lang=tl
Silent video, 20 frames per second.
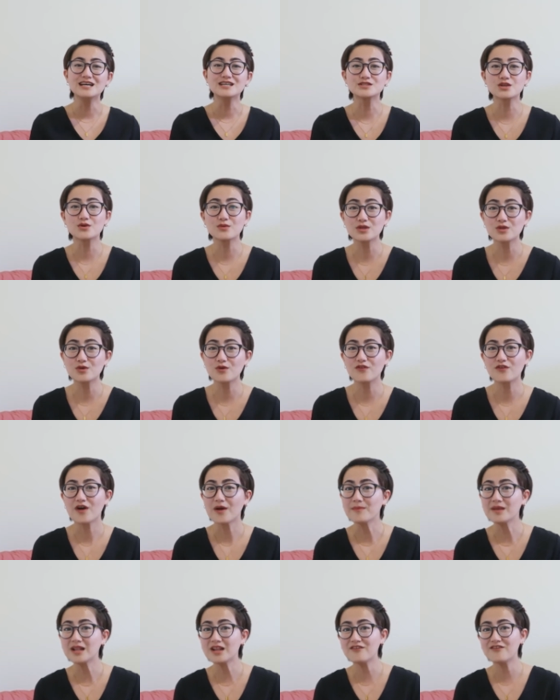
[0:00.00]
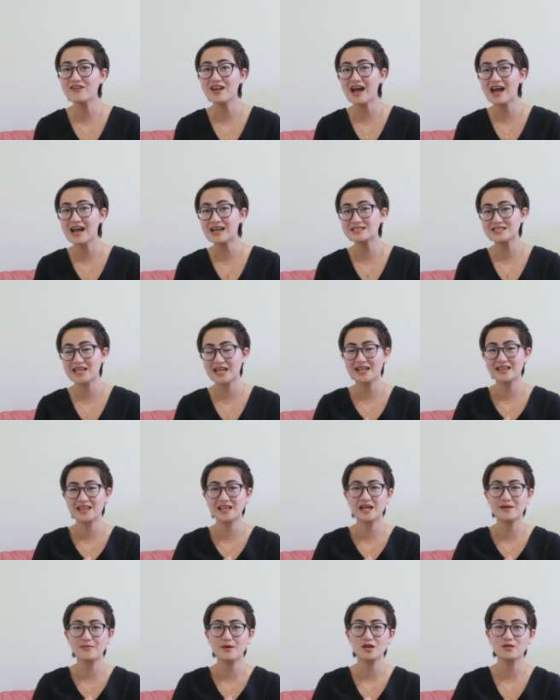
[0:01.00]
So, we do family vlogs,
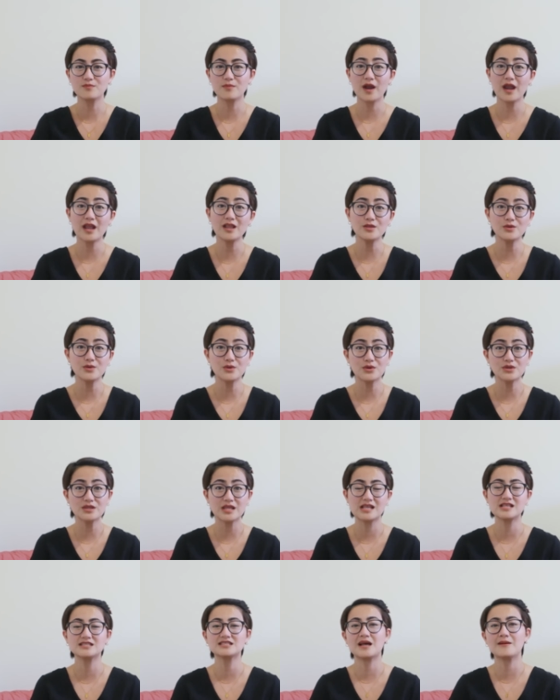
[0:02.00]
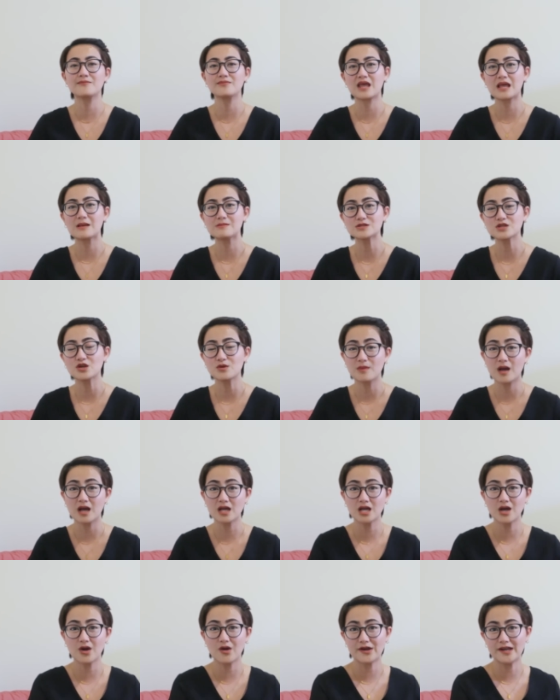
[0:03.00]
anything about parenthood, and sometimes
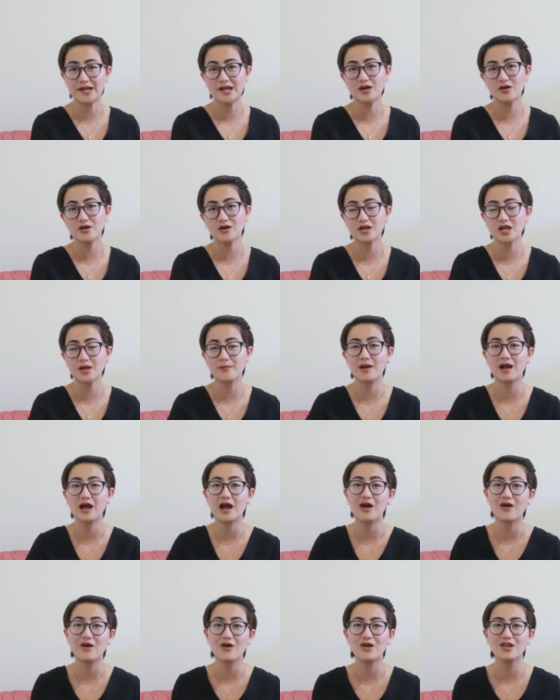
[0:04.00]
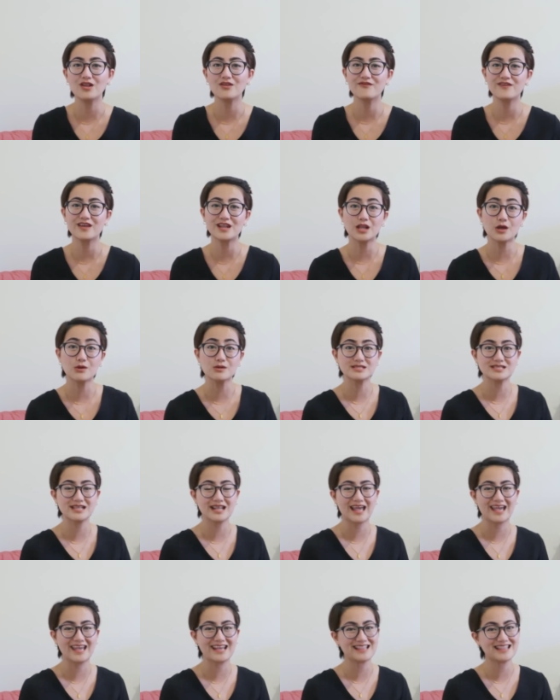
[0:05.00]
gumagawa rin ako ng mga haul videos
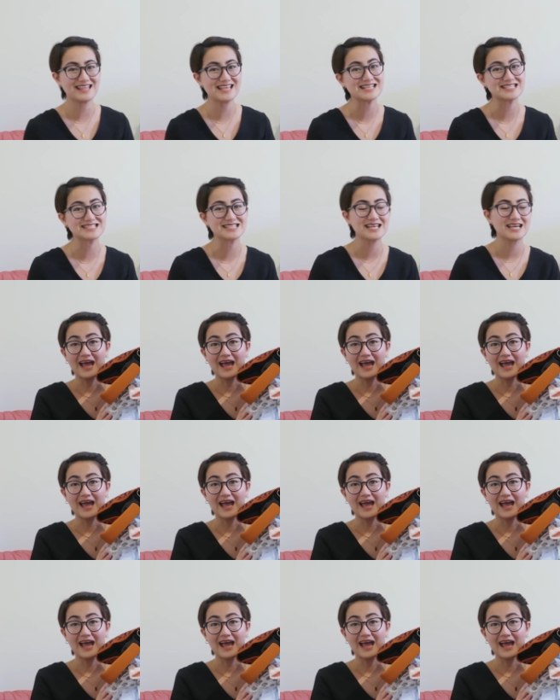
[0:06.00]
like this.